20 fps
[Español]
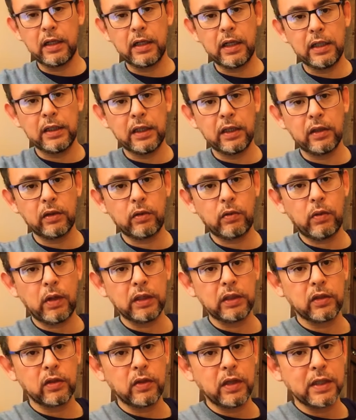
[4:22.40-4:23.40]
El dedo
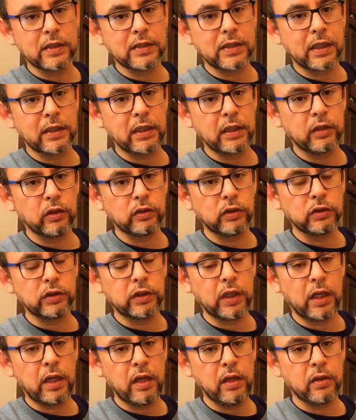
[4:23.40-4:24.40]
4 está en el do
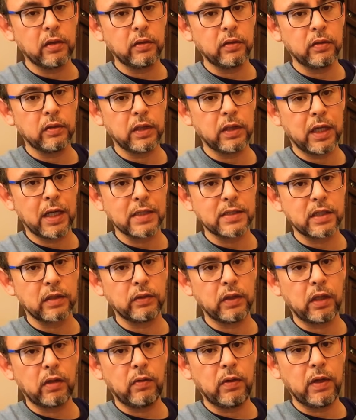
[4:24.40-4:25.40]
sostenido de la
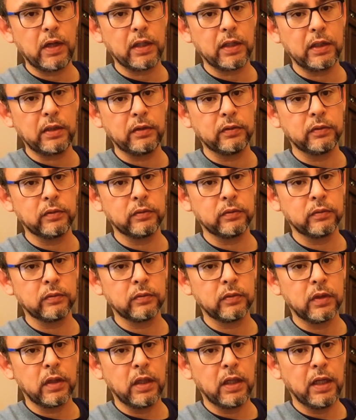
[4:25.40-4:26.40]
segunda cuerda
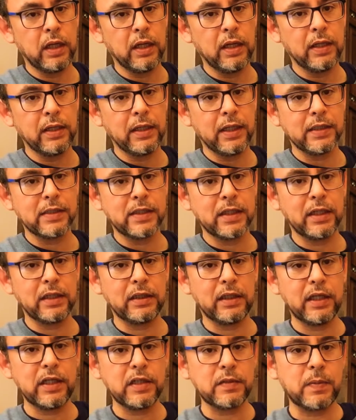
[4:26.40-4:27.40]
y el
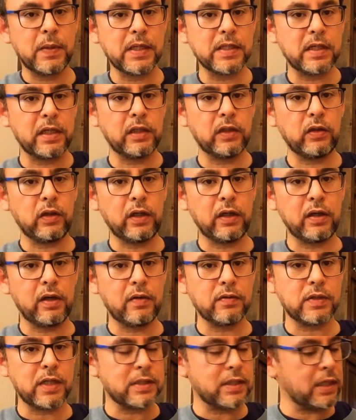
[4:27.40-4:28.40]
siguiente desplazamiento que
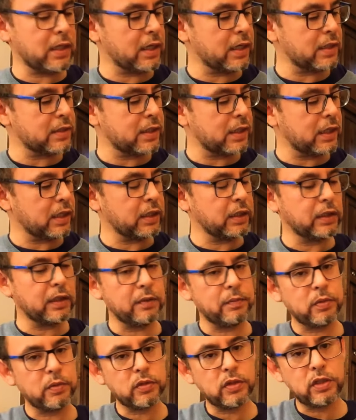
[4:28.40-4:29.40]
vamos a hacer es en la
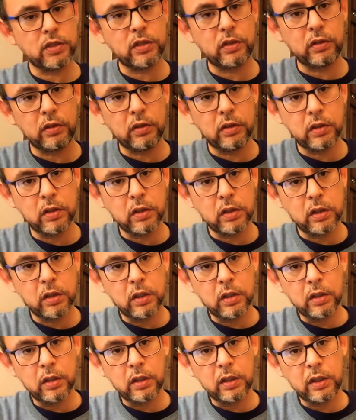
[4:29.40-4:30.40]
quinta posición
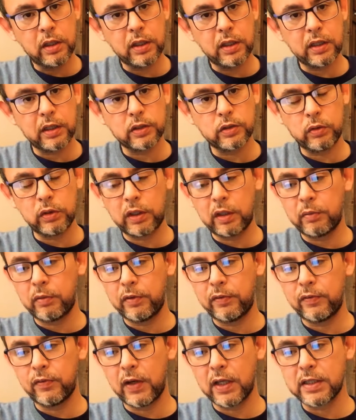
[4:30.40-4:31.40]
que resulta
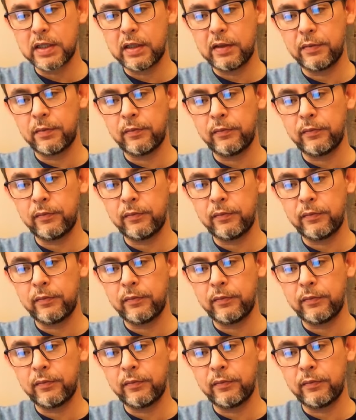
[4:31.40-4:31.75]
muy fácil.